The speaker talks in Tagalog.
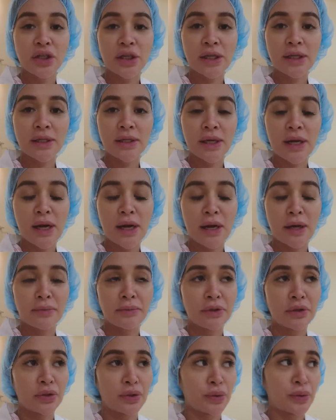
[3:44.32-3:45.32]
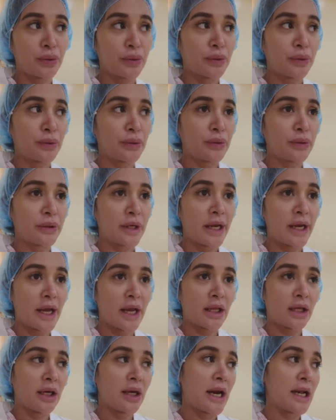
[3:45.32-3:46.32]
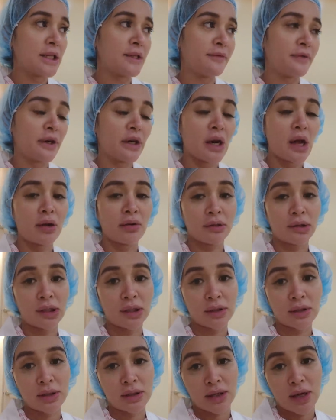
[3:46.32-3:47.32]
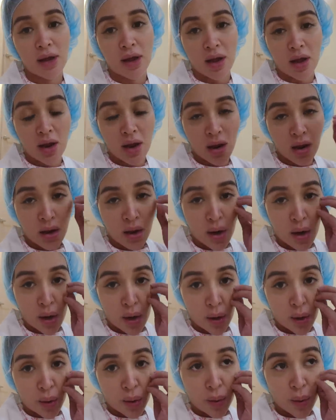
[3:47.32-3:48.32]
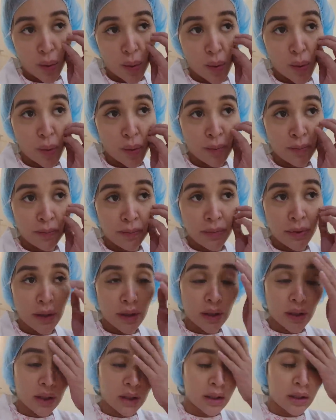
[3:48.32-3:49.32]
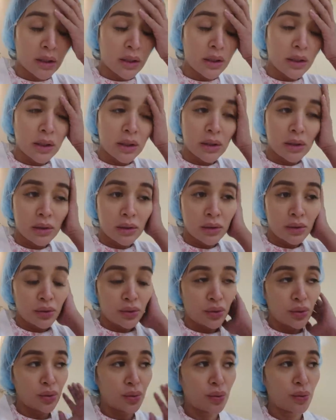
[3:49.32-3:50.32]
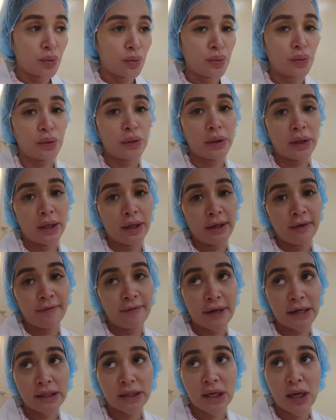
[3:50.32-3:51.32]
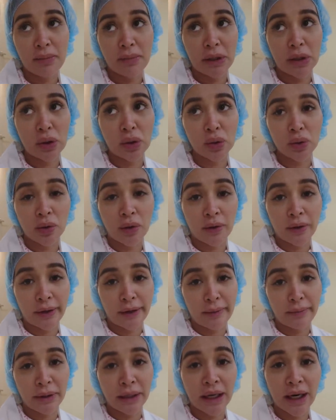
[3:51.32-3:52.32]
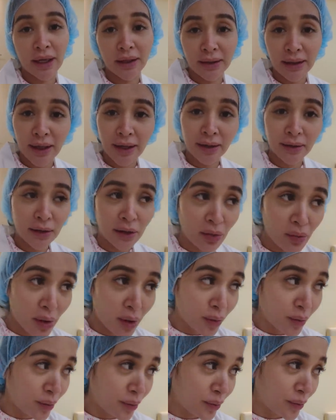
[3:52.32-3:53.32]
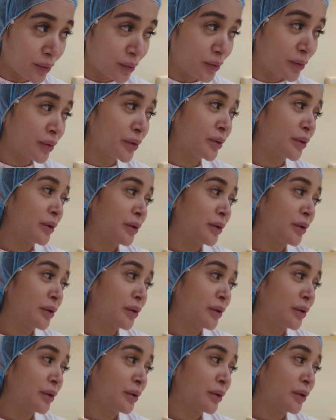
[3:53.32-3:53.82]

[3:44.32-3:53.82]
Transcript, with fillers: Shizam! So, ayan, transfer na ako dito sa room. So, ang advice sa amin ni doktora, maglakad-lakad daw ako.